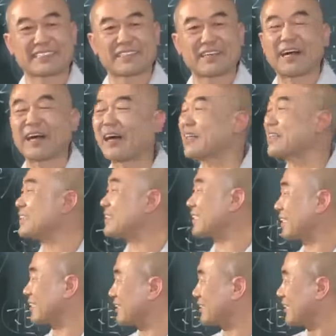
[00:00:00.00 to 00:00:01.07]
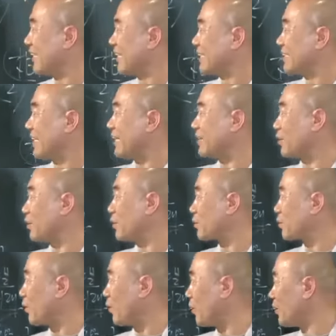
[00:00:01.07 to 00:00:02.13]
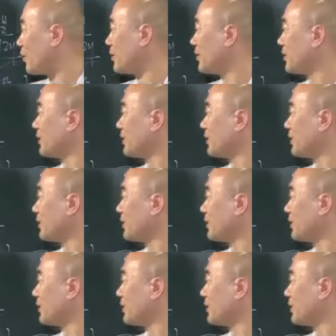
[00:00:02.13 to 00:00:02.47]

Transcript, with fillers: 아, 그때는 나도 없고